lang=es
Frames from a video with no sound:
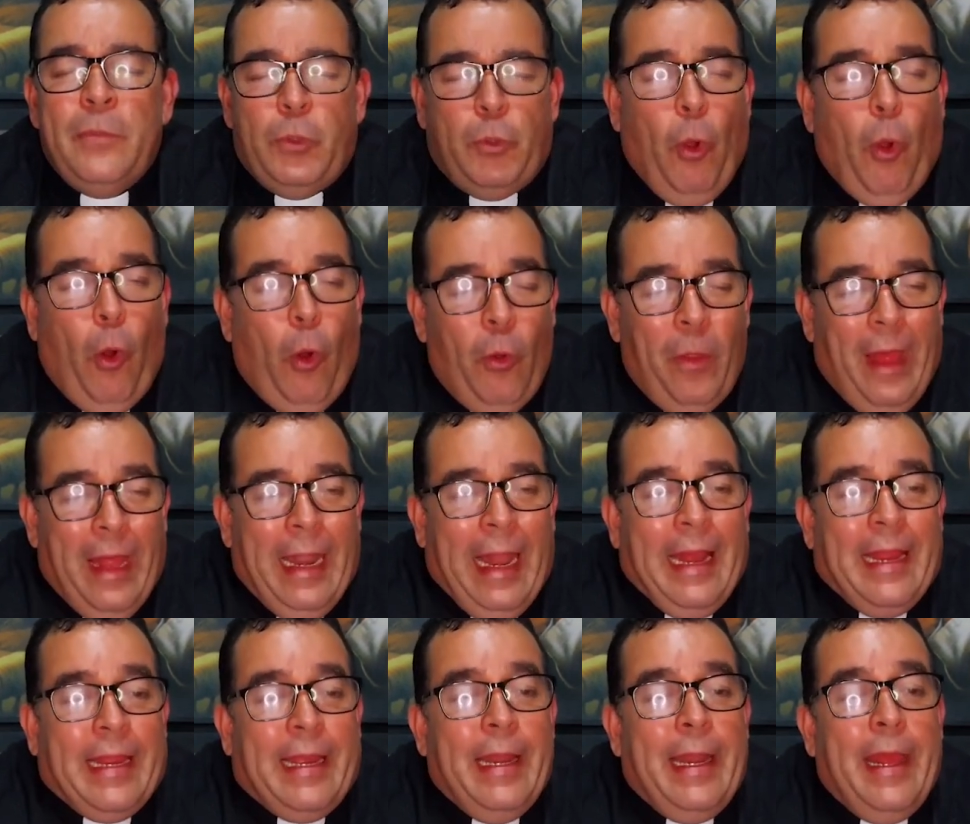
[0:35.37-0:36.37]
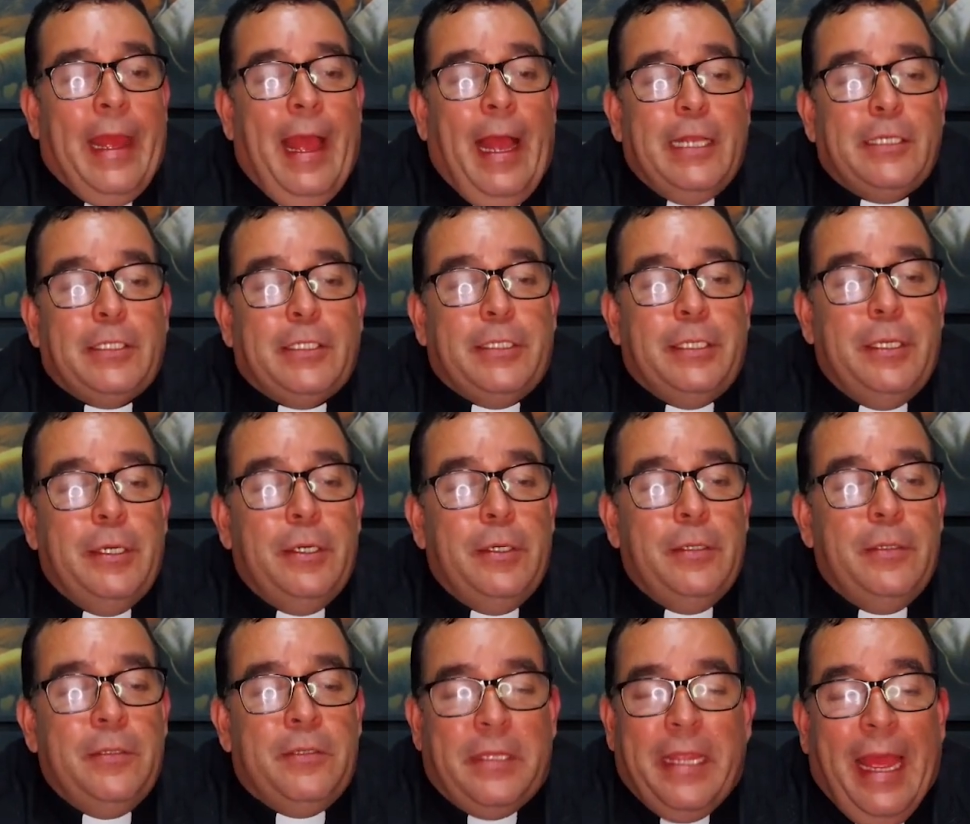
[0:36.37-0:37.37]
Toda la
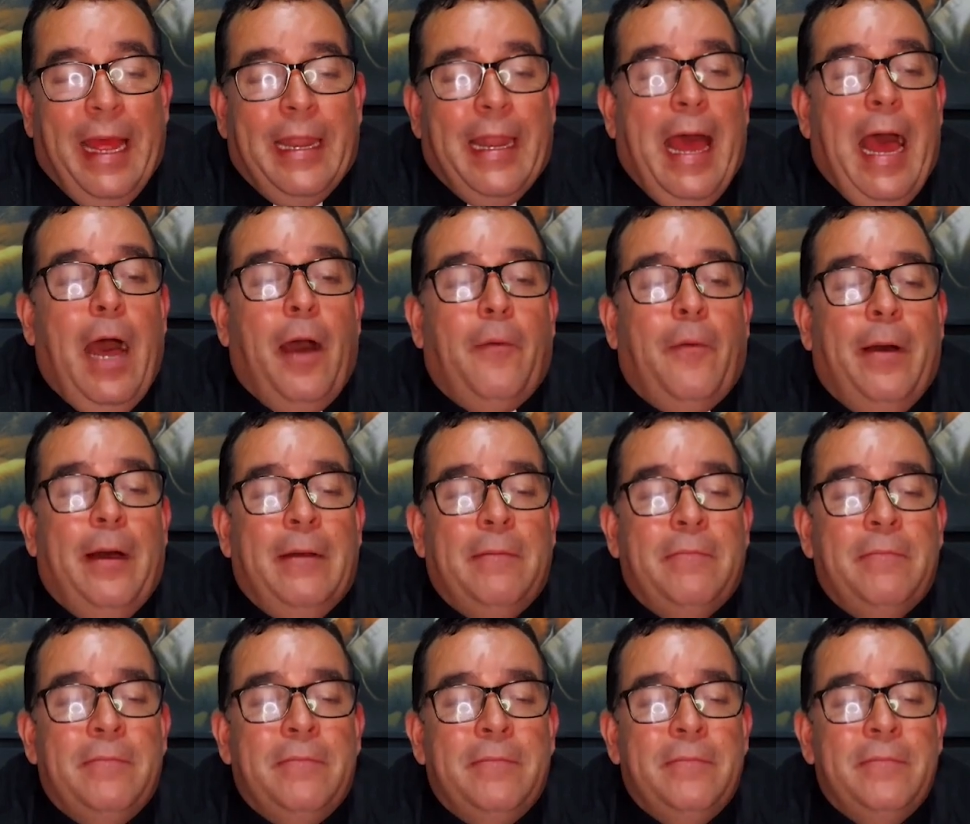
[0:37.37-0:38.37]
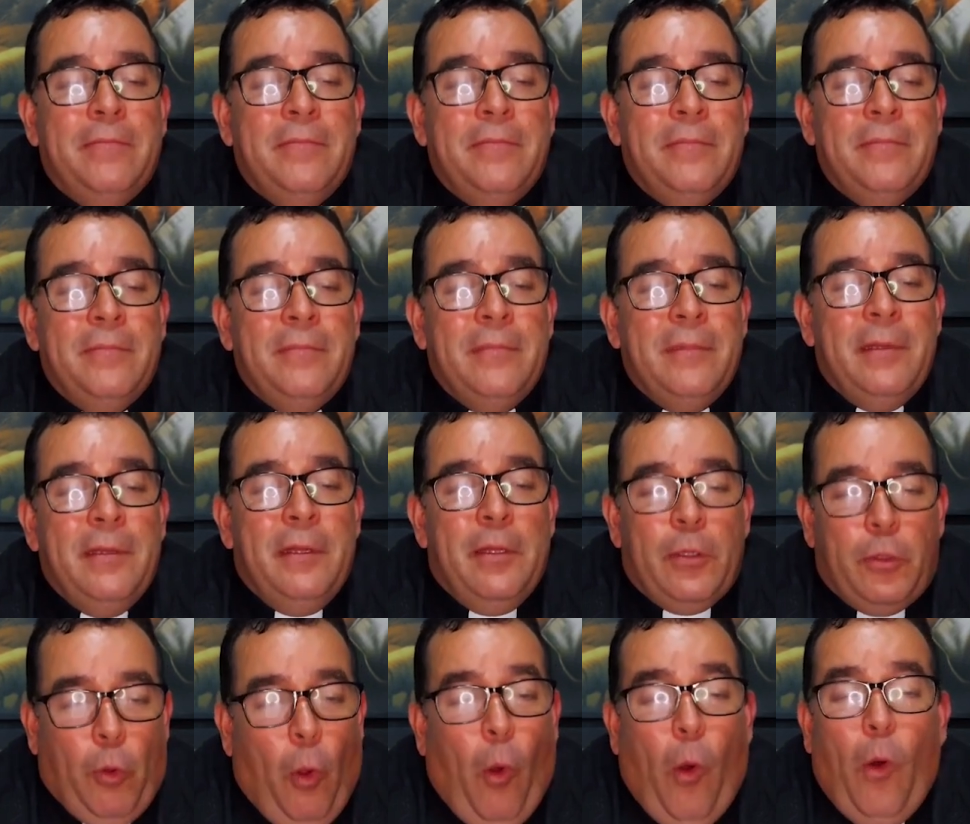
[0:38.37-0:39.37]
creación te alaba,
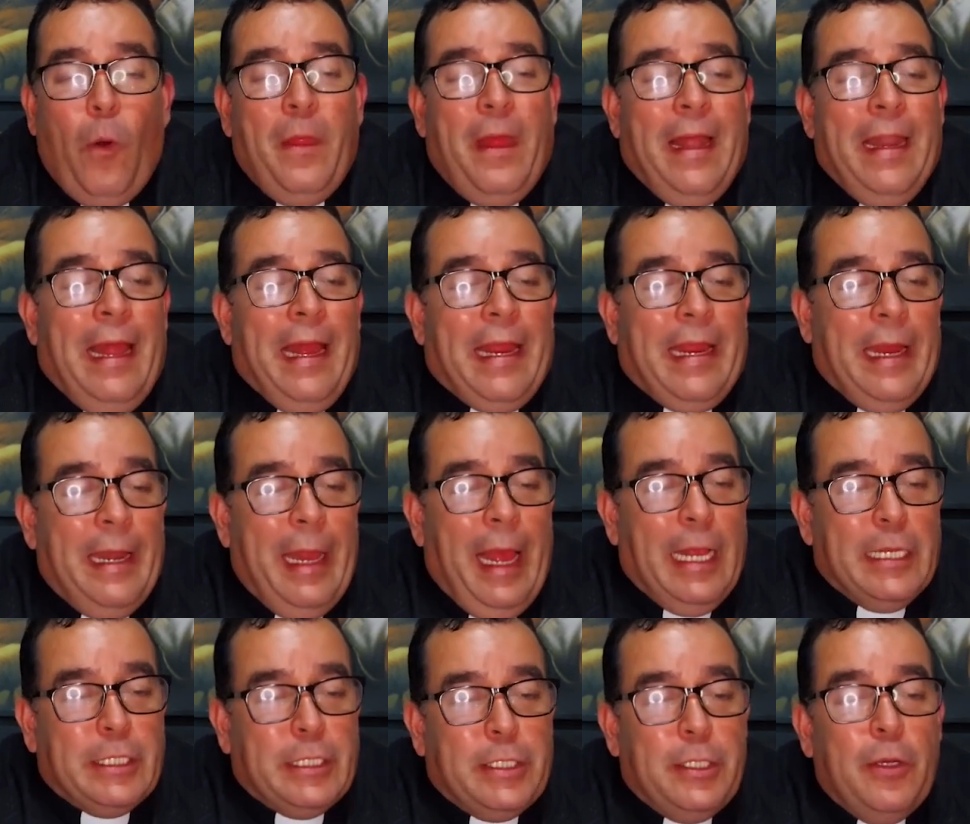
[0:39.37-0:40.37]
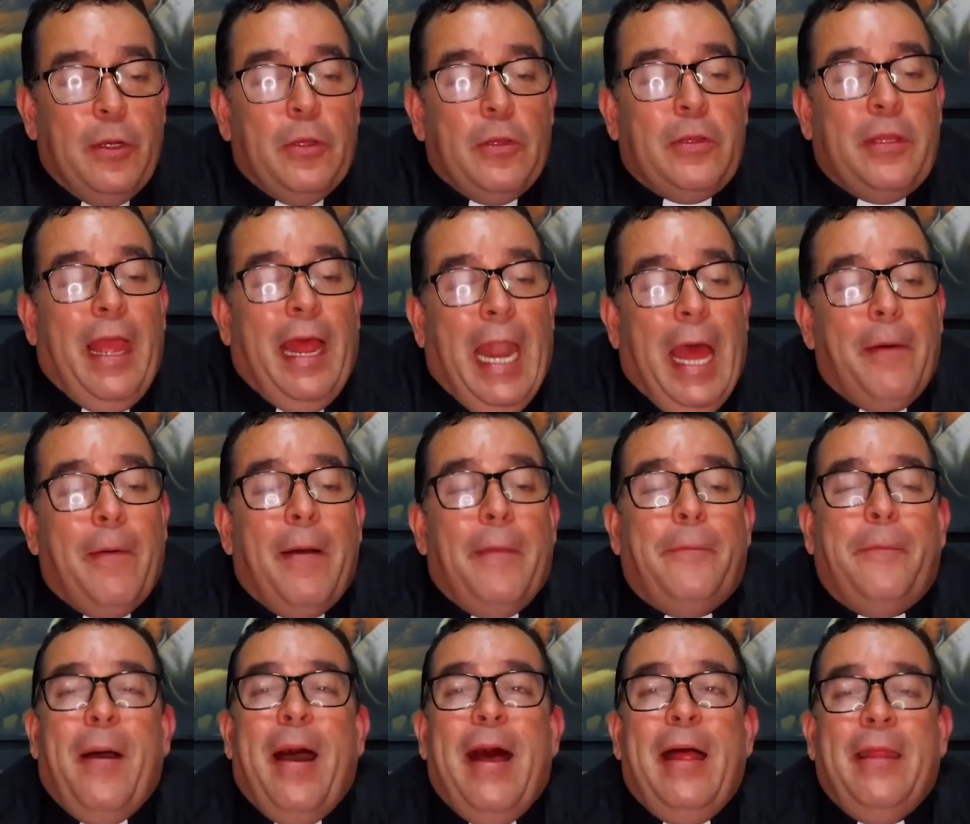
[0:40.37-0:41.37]
toda la creación te
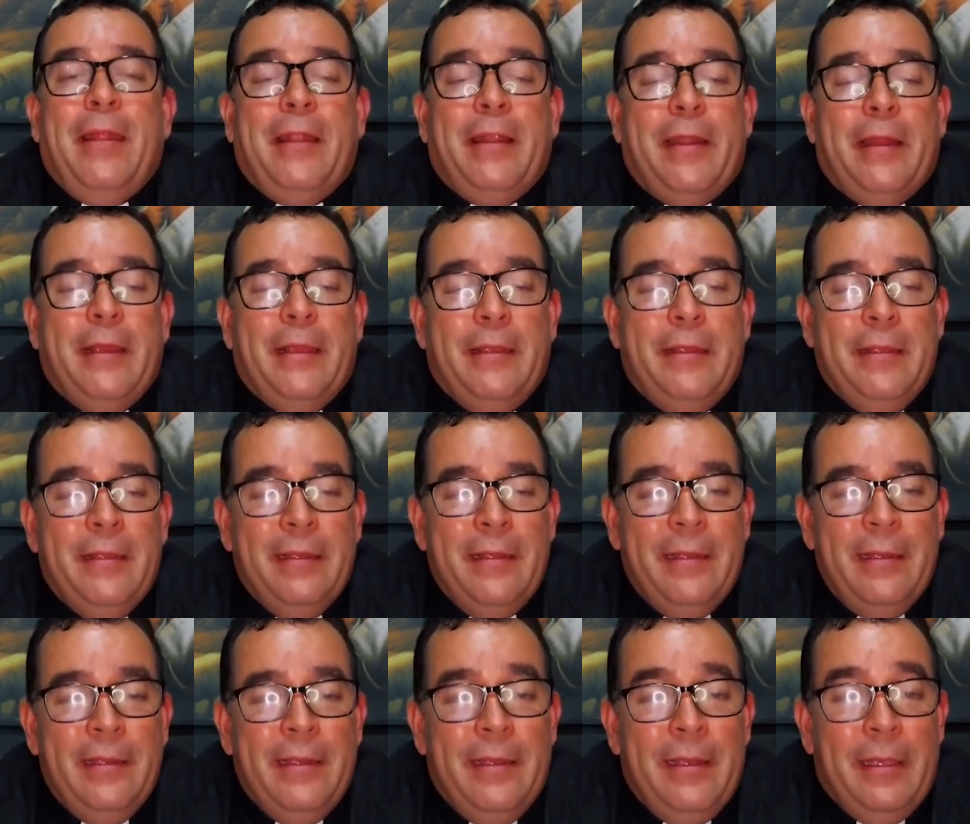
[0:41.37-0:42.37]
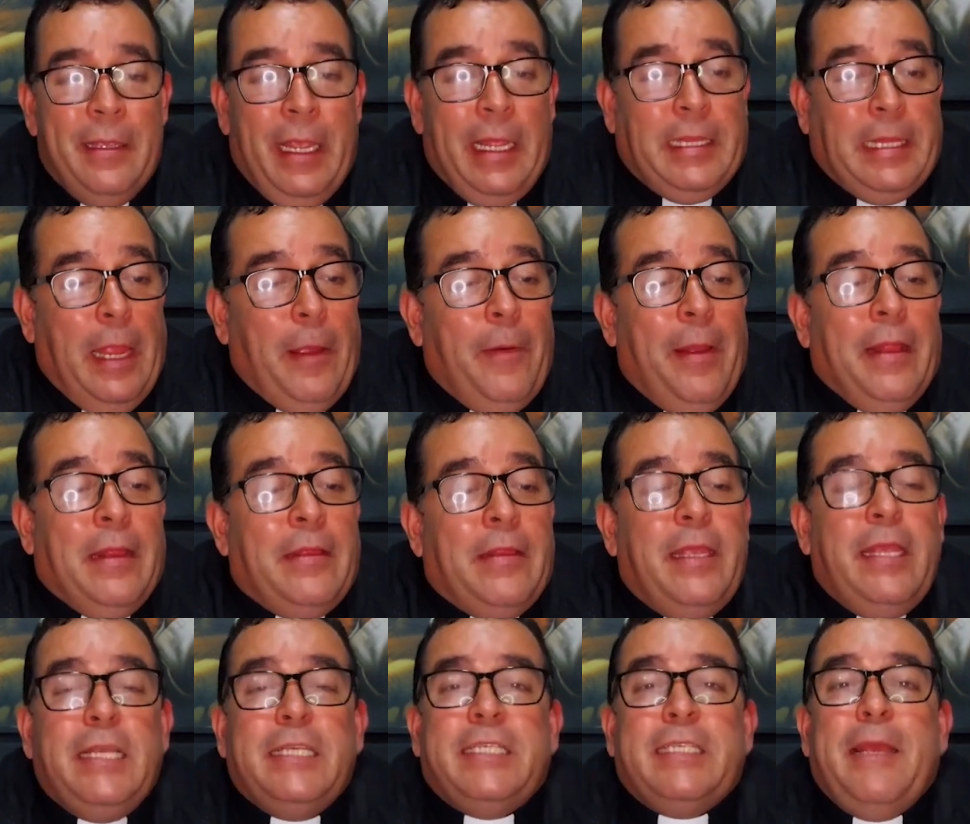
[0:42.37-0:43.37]
alaba, Padre, y te
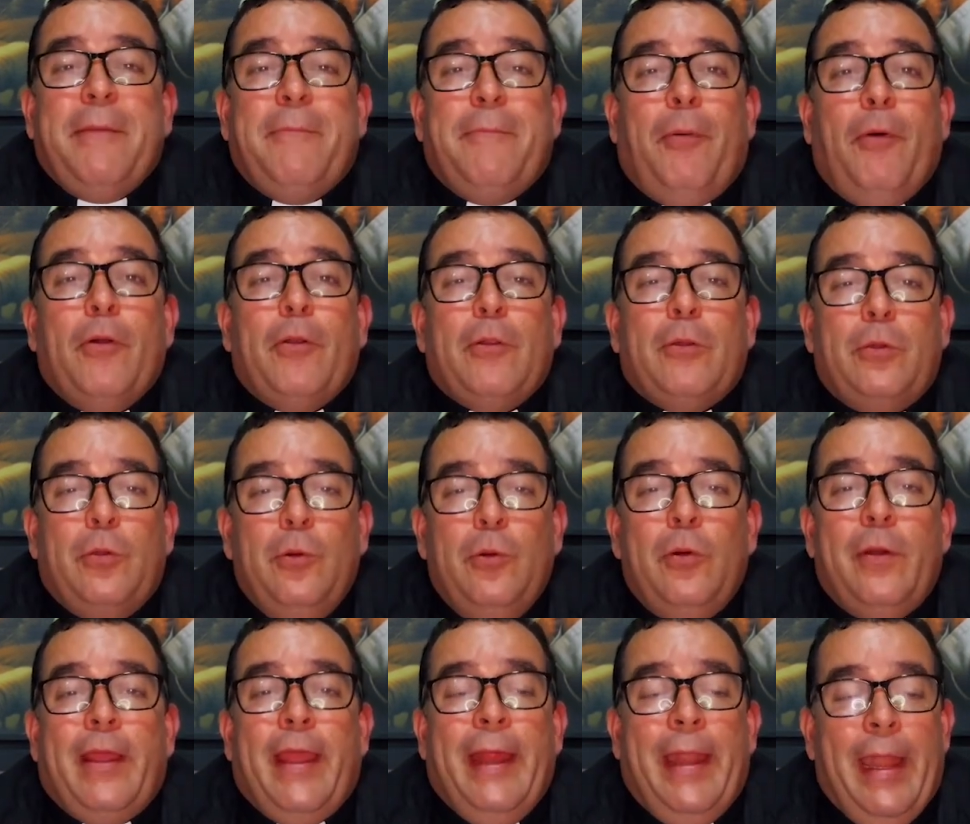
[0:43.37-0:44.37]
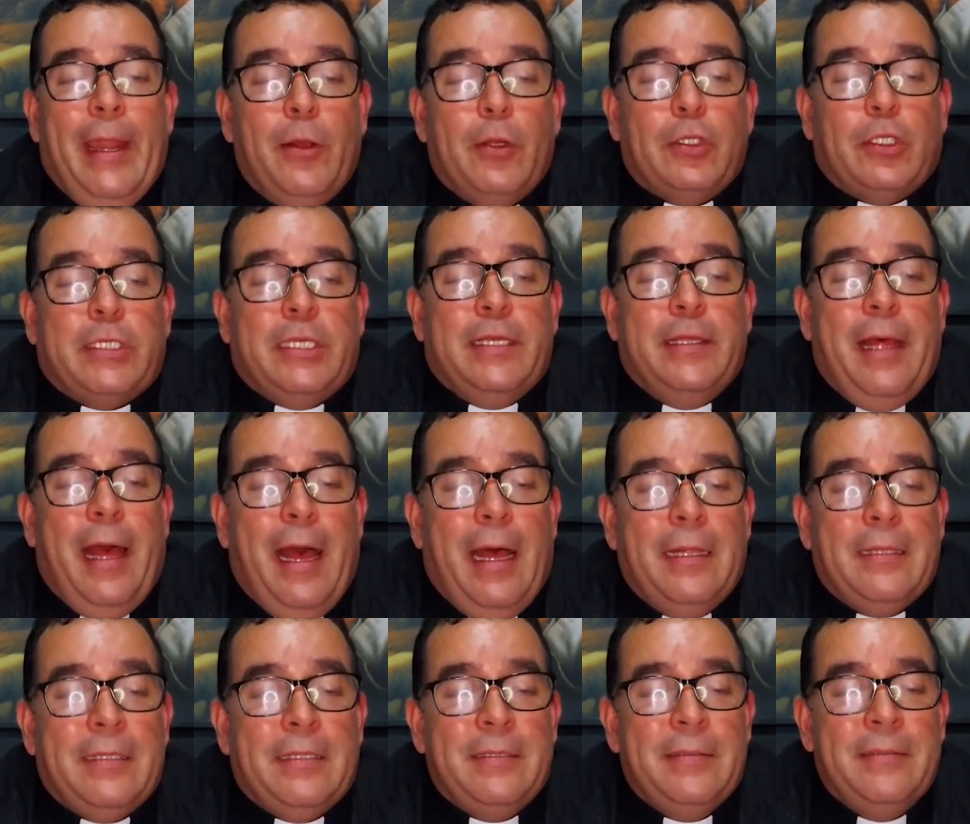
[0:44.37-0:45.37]
bendice por tu
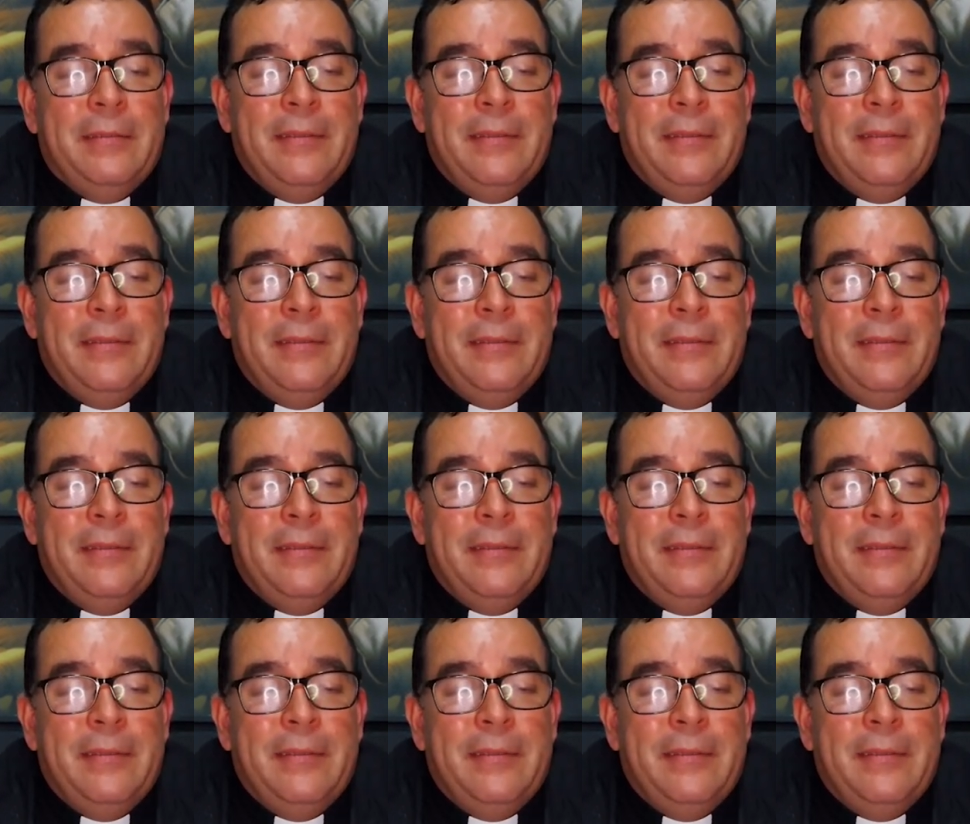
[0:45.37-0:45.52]
generosidad